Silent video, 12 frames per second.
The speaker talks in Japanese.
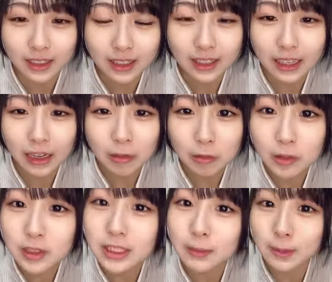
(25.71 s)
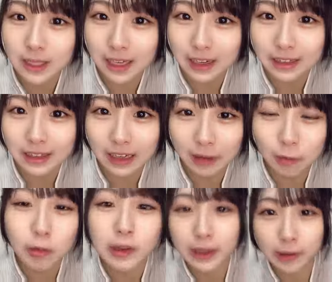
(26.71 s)
リーナがこのチームに入ったら
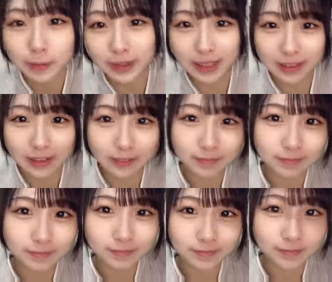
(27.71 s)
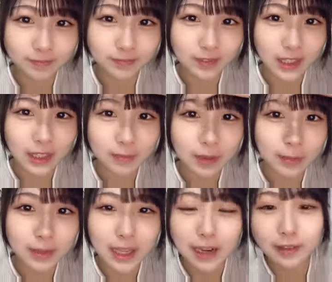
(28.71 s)
こうだよみたいなぱい
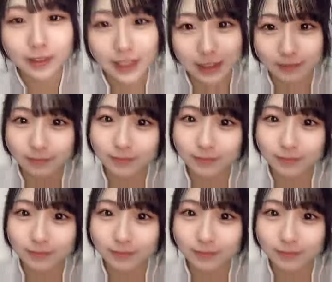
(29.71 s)
見れるので